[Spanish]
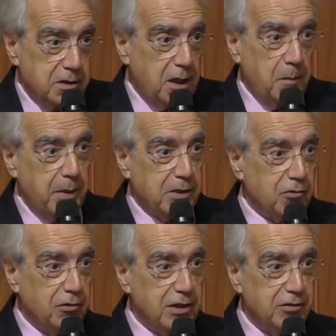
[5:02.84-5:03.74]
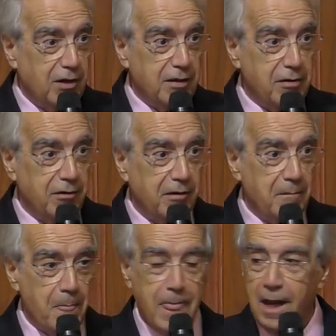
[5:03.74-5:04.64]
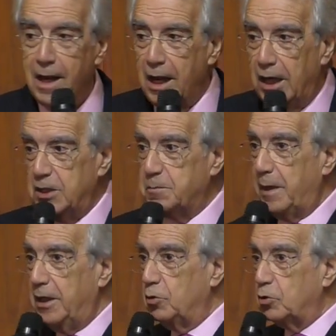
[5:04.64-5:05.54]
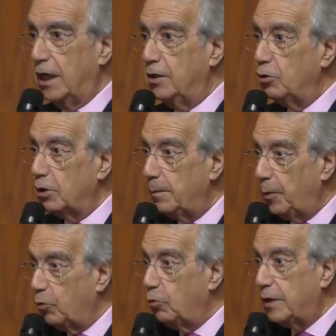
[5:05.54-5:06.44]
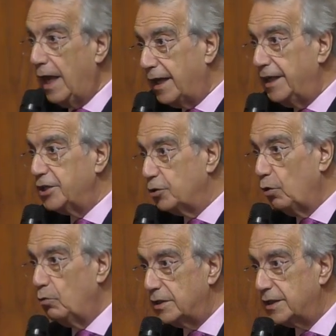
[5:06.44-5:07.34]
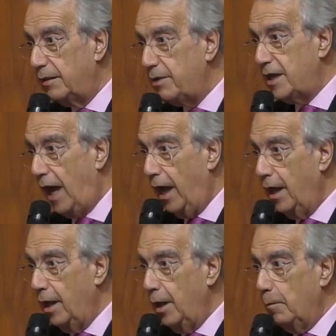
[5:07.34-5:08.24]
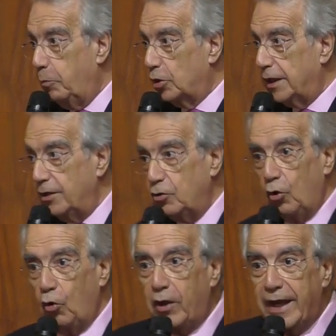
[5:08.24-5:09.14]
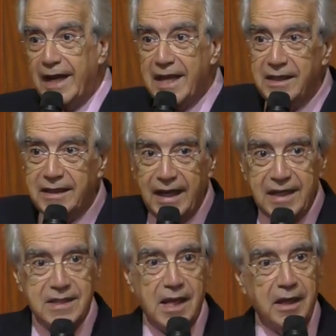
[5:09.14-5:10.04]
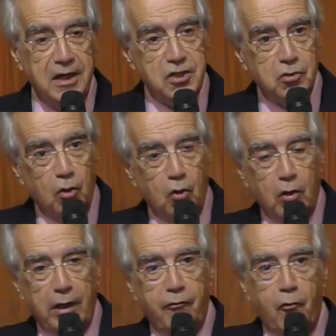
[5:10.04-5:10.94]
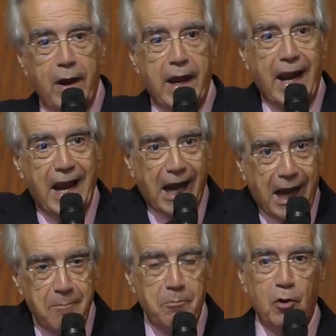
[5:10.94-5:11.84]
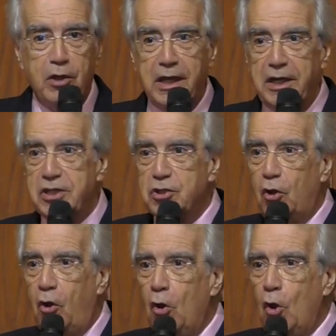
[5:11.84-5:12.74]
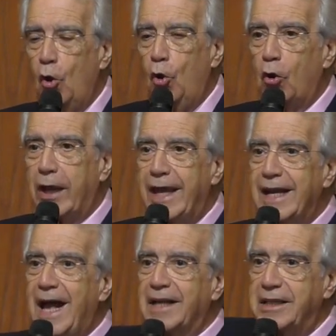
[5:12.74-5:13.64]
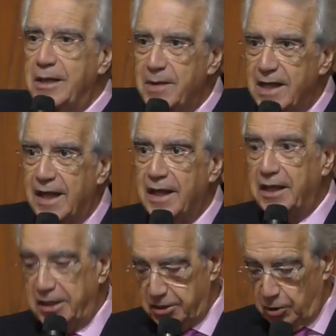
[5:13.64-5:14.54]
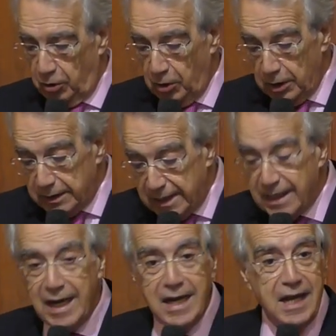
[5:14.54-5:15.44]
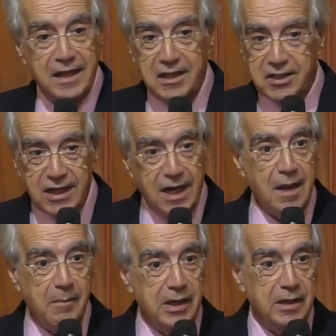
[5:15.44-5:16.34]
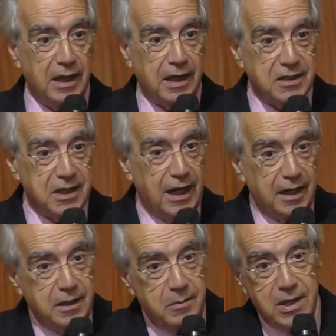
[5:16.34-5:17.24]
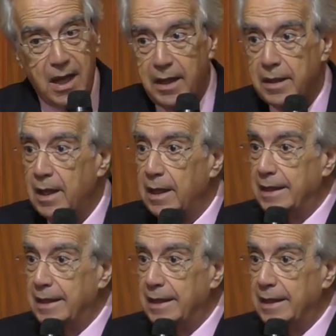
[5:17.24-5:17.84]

Ser personas de oración. El Espíritu Santo reproduce a Cristo en nuestra vida por tanto, lo que era interés de Cristo, lo que fue ejemplo de Cristo, lo que era actividad de Cristo, tiene necesariamente que ser actividad